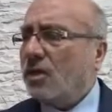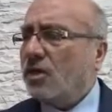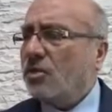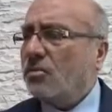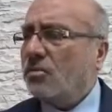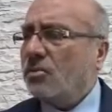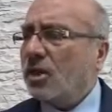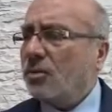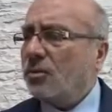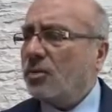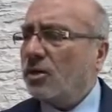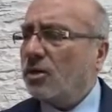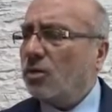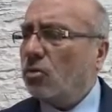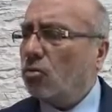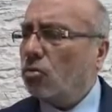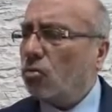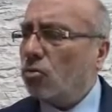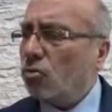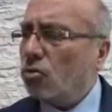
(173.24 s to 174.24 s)
Şimdi
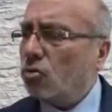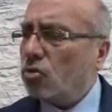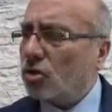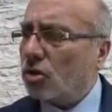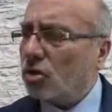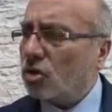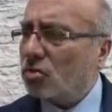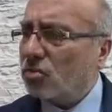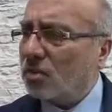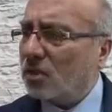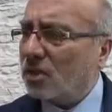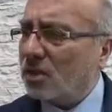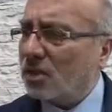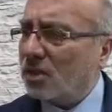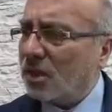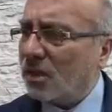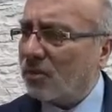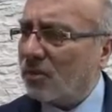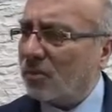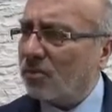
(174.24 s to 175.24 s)
tabii kuruluş
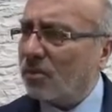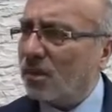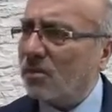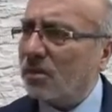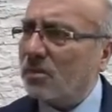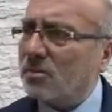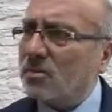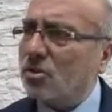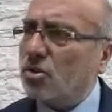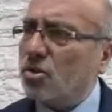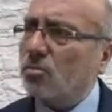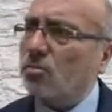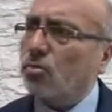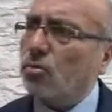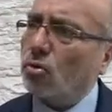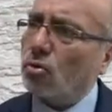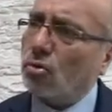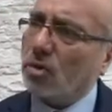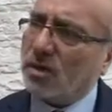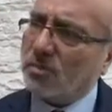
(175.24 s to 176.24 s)
çalışmalarını tamamlamamız için
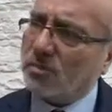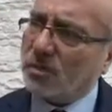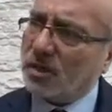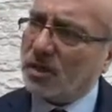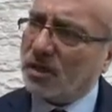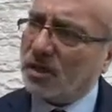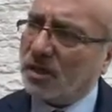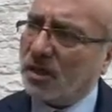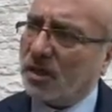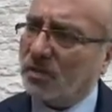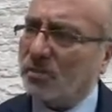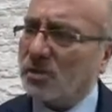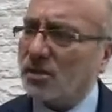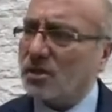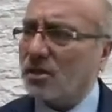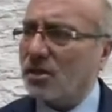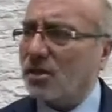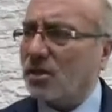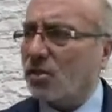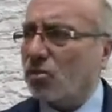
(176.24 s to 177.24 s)
programların
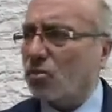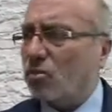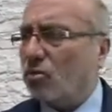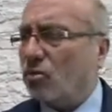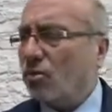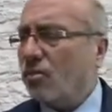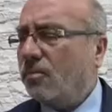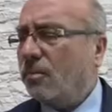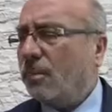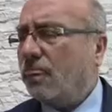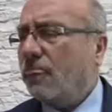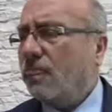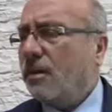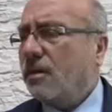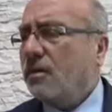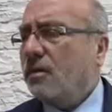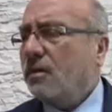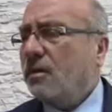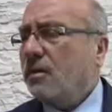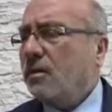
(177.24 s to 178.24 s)
gelmesi gerekiyor.
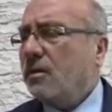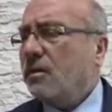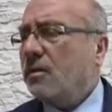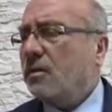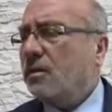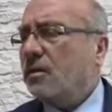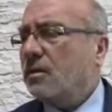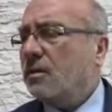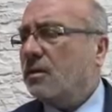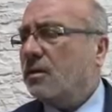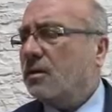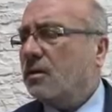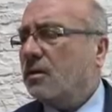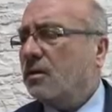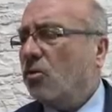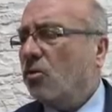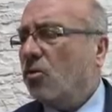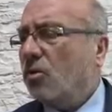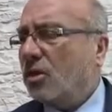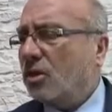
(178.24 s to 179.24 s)
Ee,
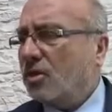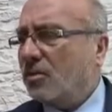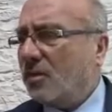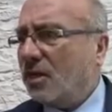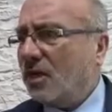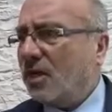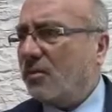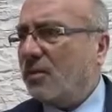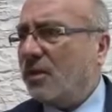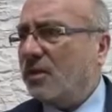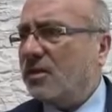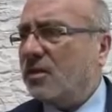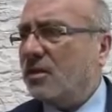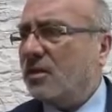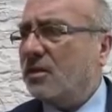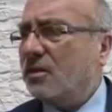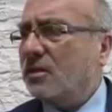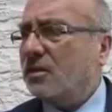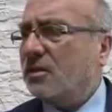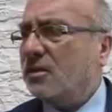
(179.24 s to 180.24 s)
öğretim
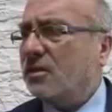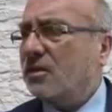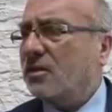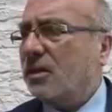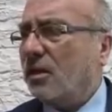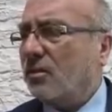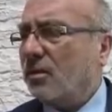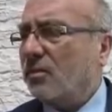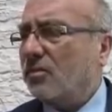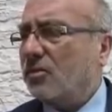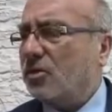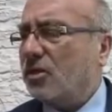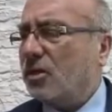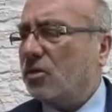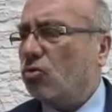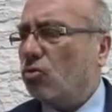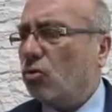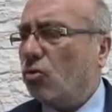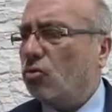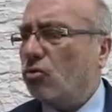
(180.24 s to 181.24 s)
elemanını
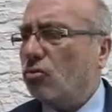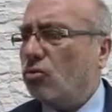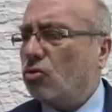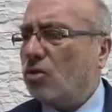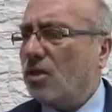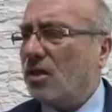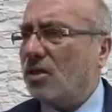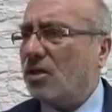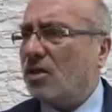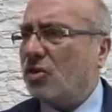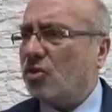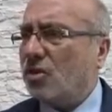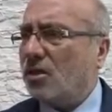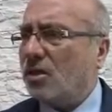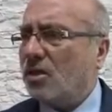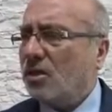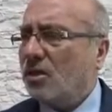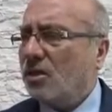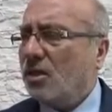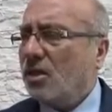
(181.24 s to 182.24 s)
tamamlayacağız. Gönlümüzden
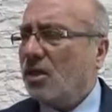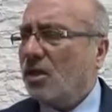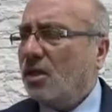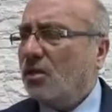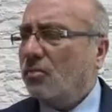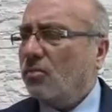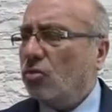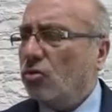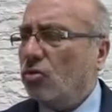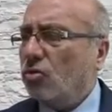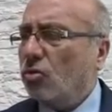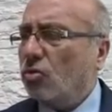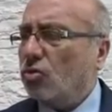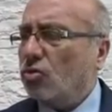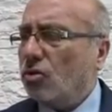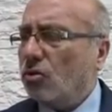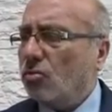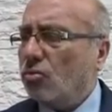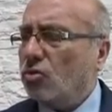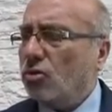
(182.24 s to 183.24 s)
geçen büyük
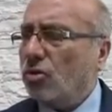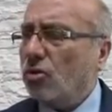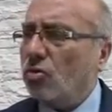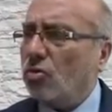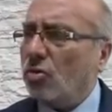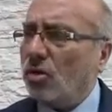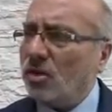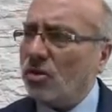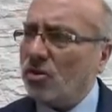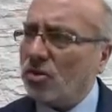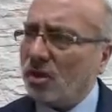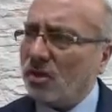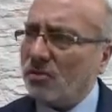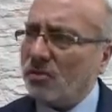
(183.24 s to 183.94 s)
ölçüde bu sene öğrenci